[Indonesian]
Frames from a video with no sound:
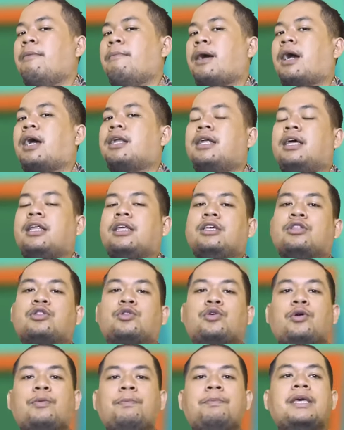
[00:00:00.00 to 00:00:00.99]
maka dari
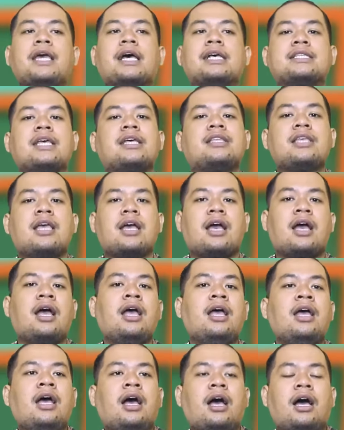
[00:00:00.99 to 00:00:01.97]
itu
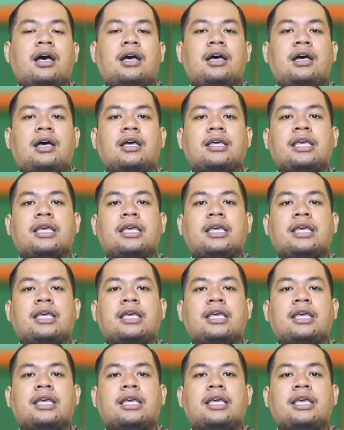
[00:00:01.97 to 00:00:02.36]
biasanya e,